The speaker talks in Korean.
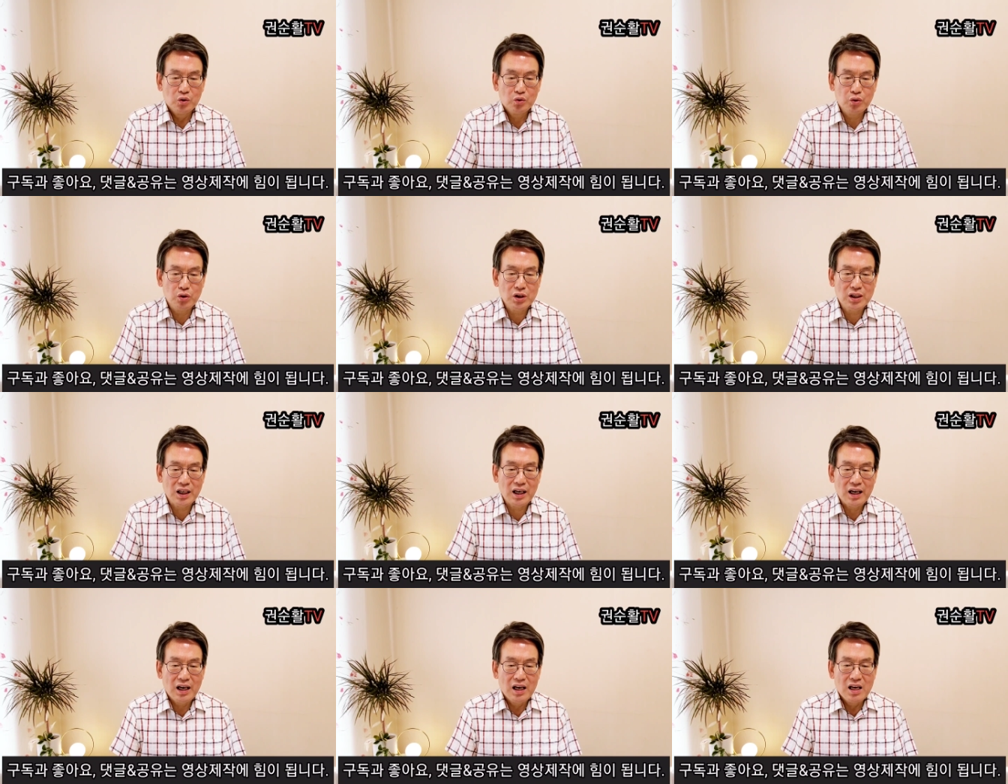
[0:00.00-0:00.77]

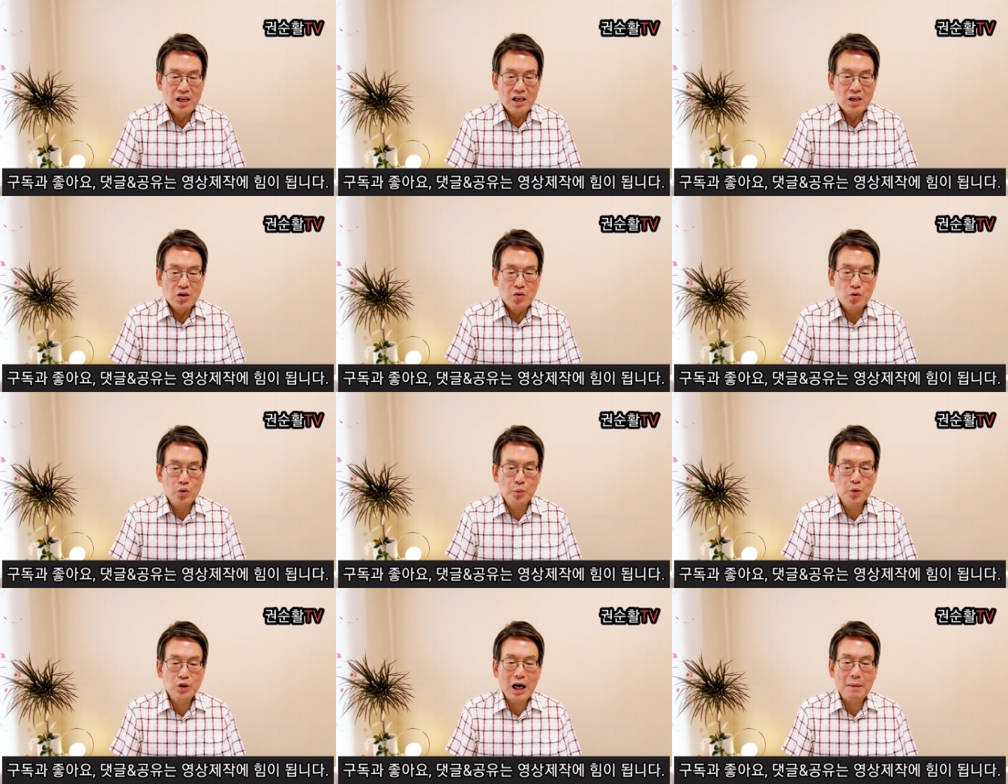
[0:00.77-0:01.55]
둘째,
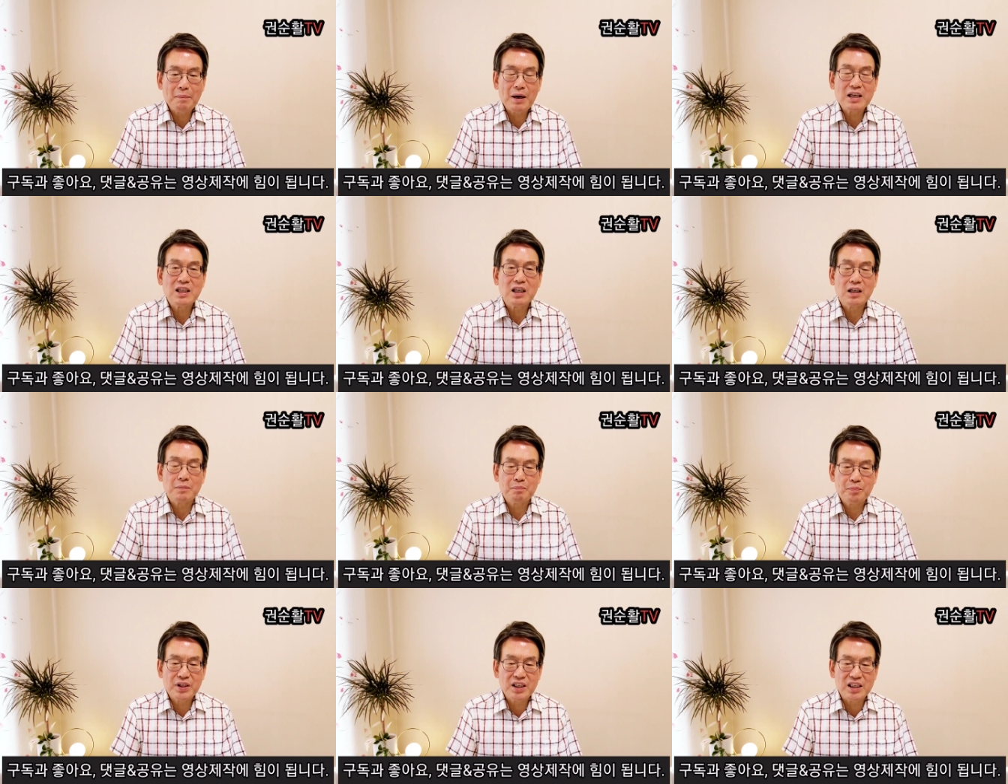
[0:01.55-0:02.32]
유부장
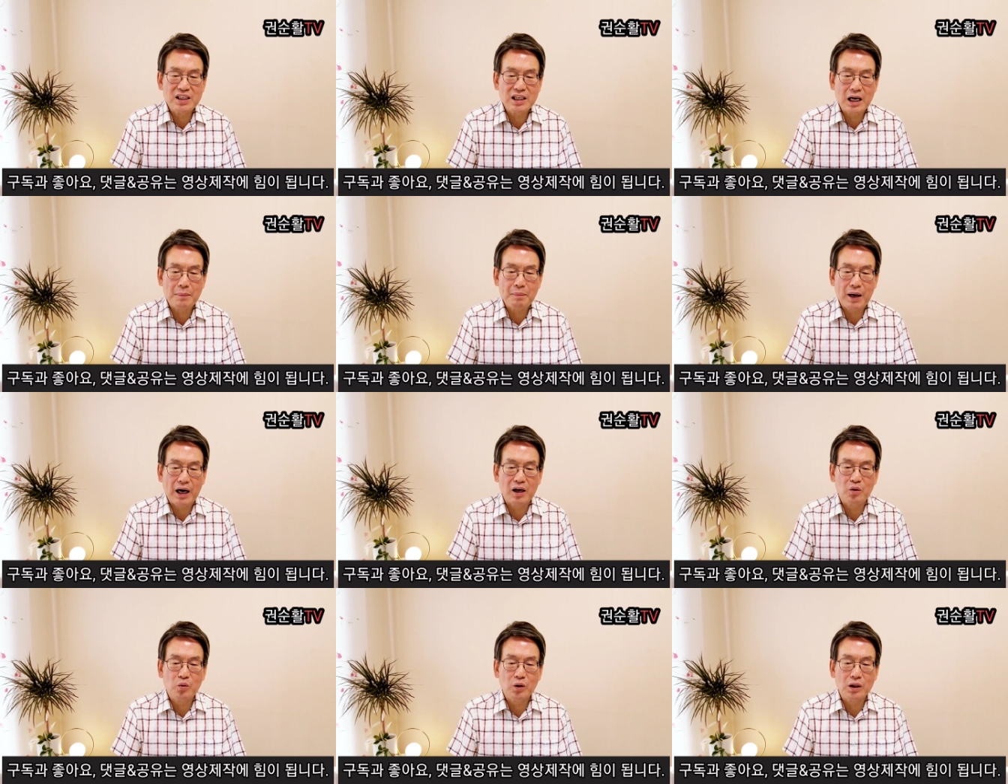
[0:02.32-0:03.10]
판사는 피의자의
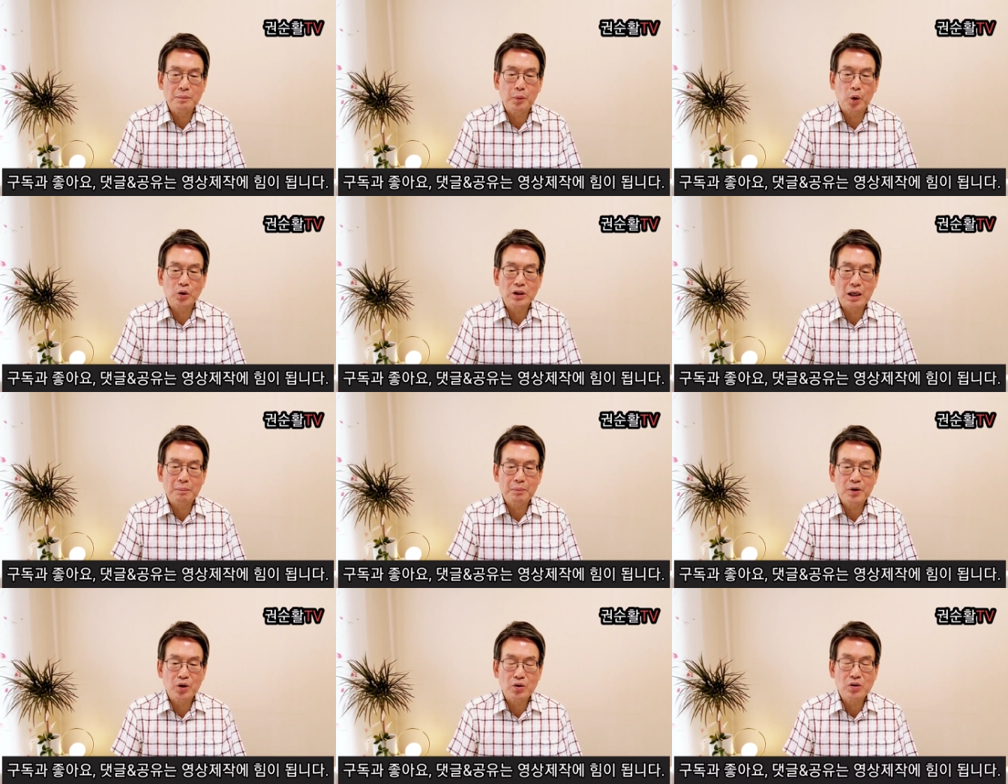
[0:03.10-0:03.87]
방어권
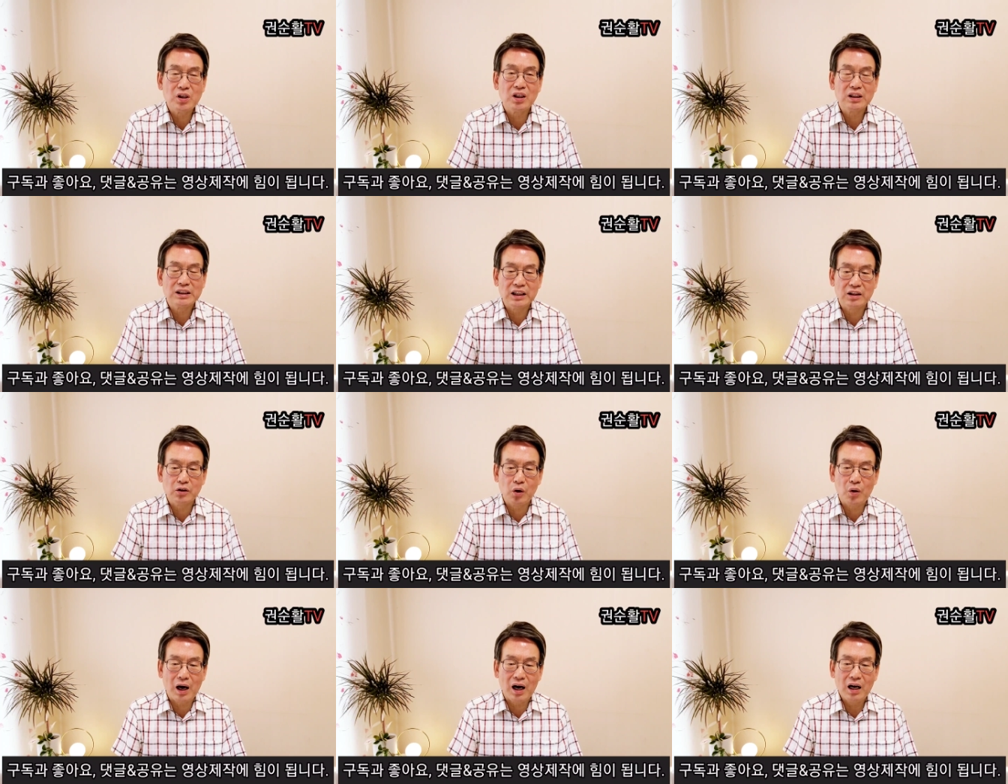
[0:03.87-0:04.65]
보장 필요성
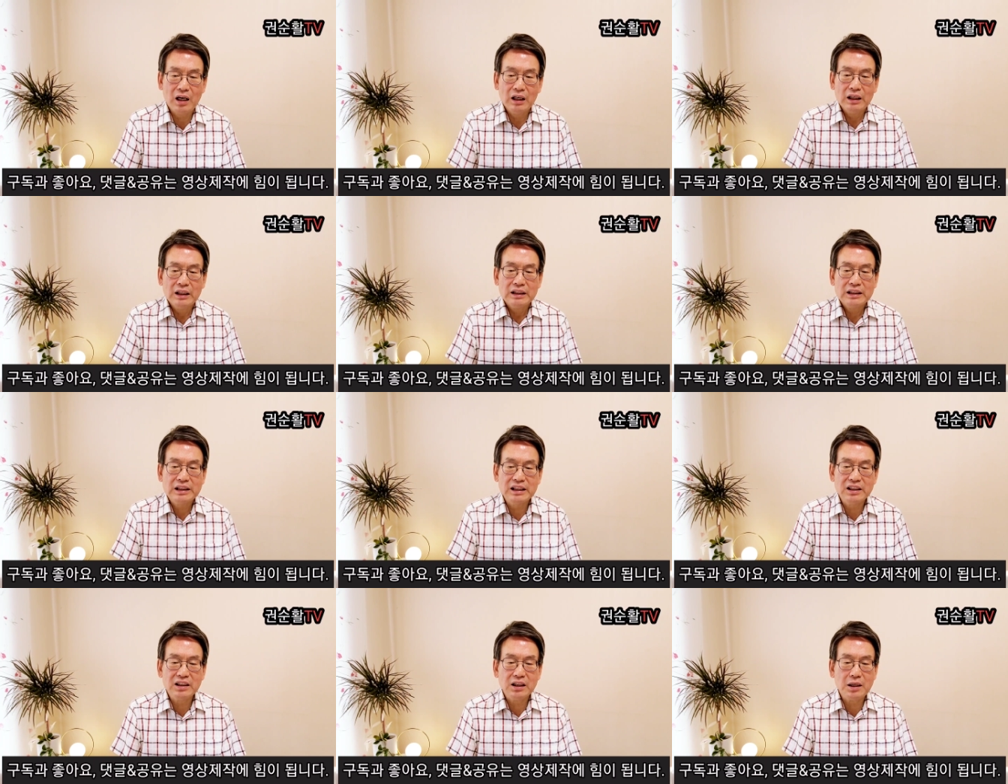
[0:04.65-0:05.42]
정도와
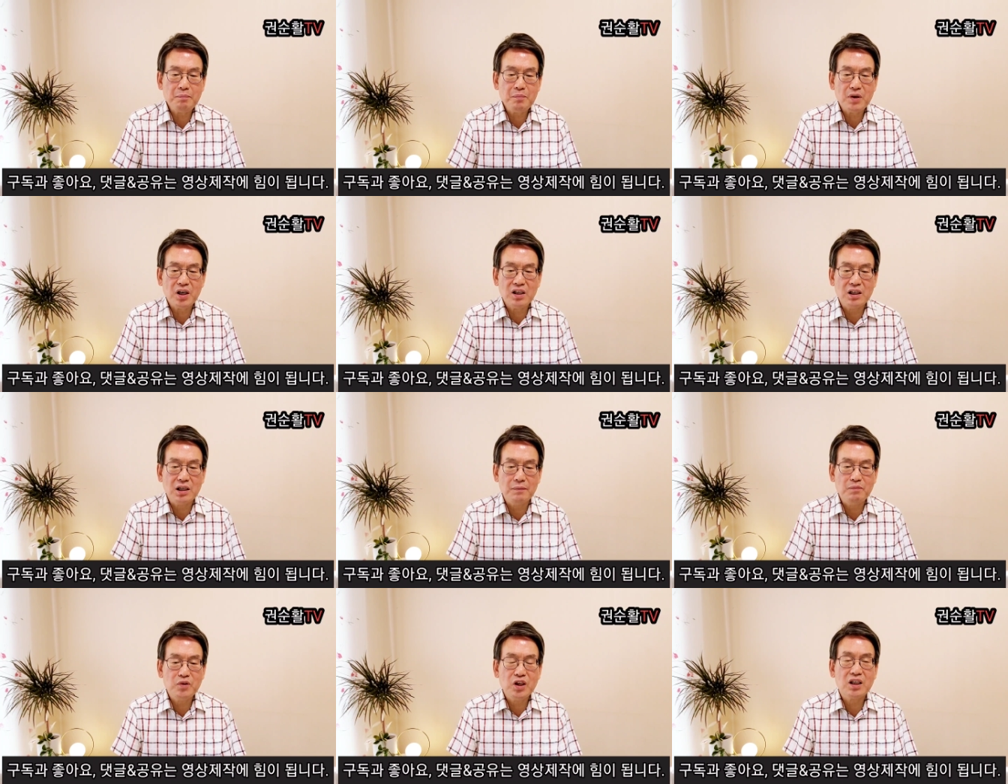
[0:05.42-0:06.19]
증거인멸
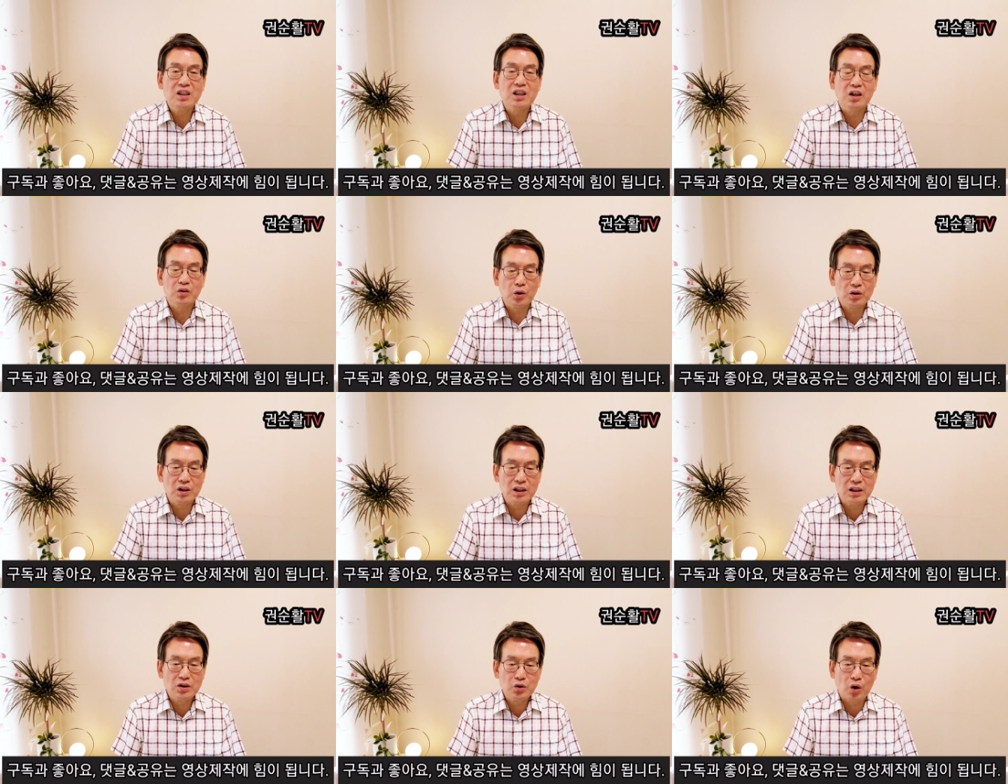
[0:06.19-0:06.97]
염려의 정도
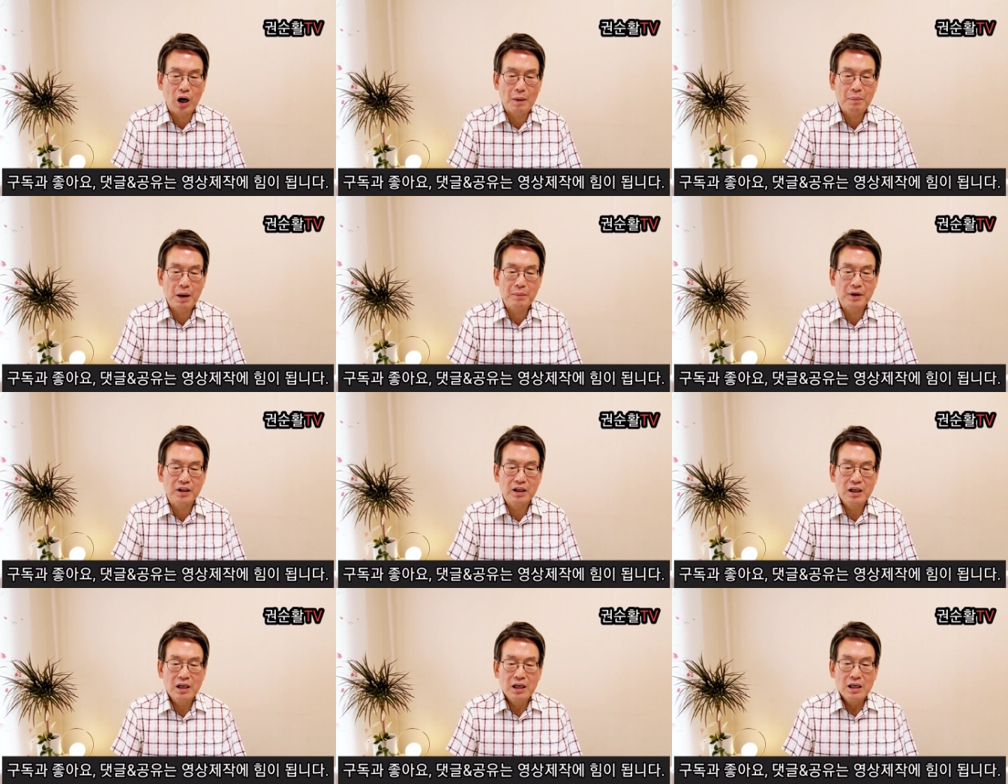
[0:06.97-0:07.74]
등을
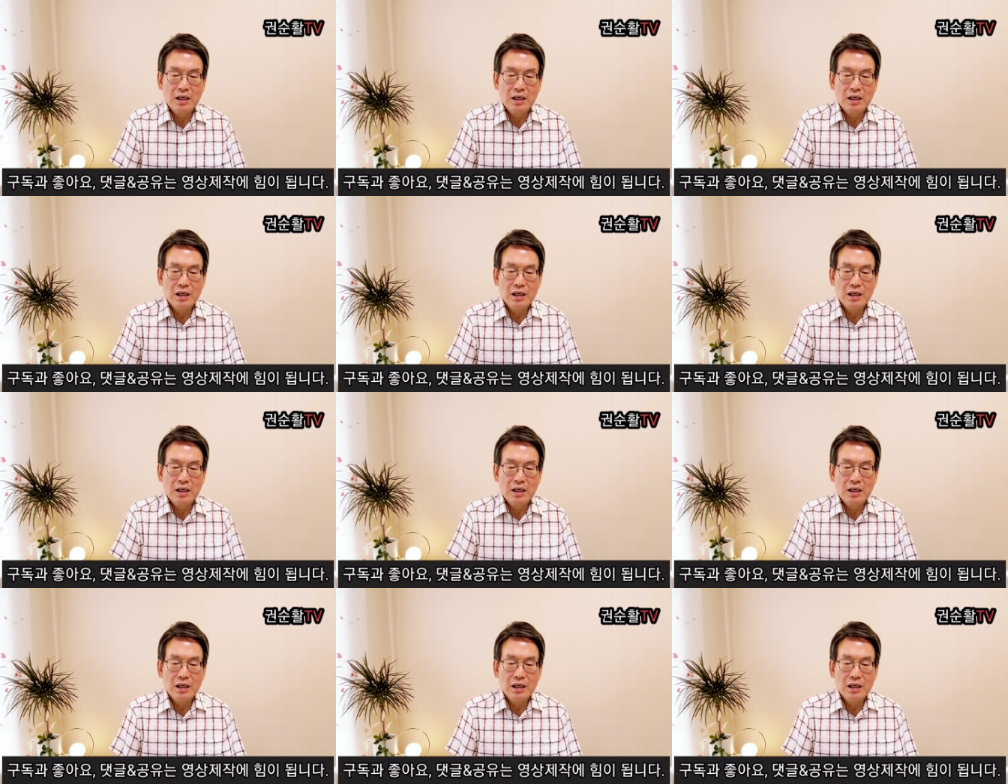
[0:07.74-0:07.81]
종합하면